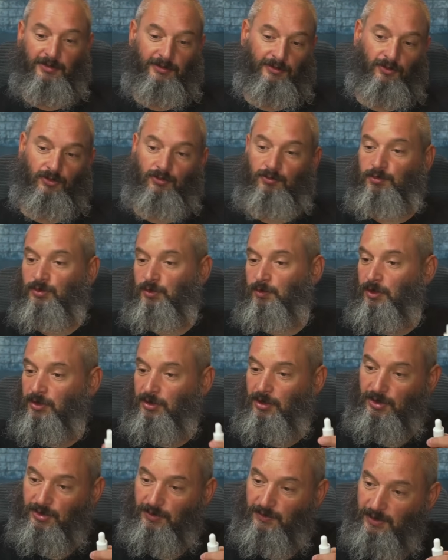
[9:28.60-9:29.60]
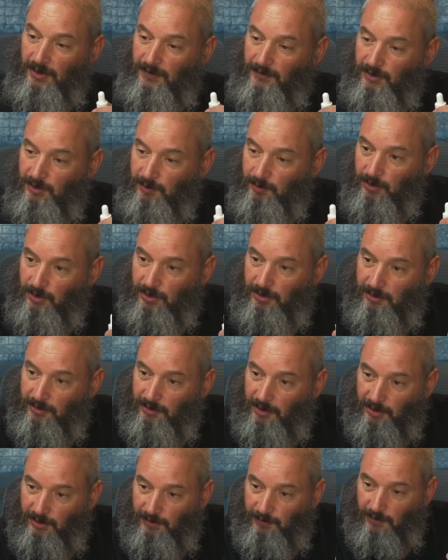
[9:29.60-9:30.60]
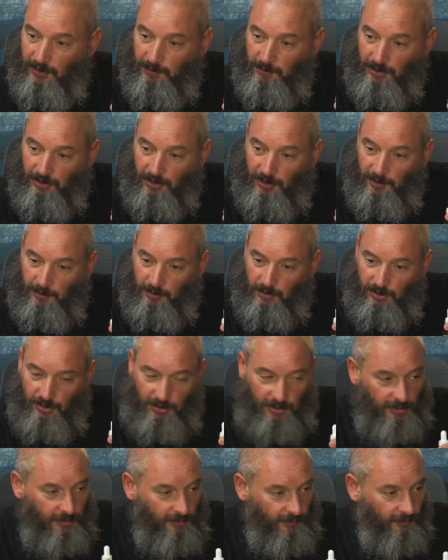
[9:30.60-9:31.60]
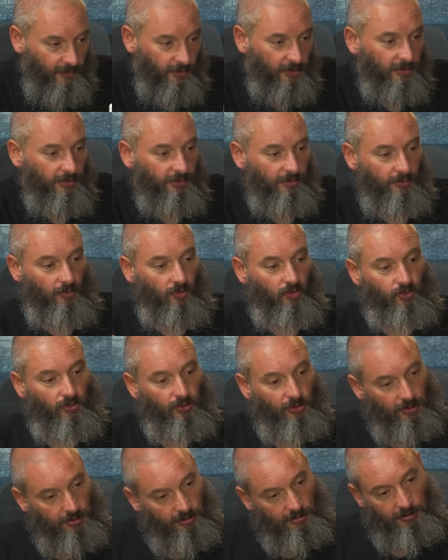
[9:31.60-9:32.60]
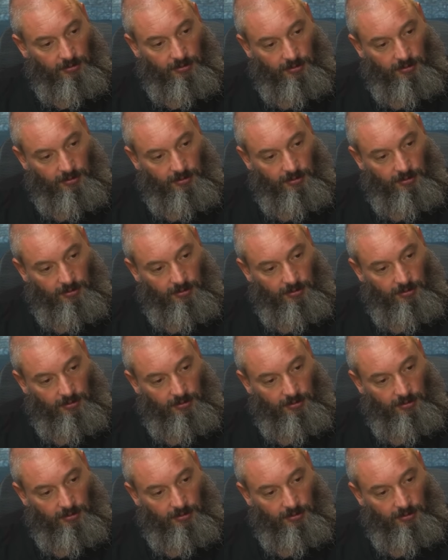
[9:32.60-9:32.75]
Ну вот посмотрите, в зависимости от своих потребностей вы можете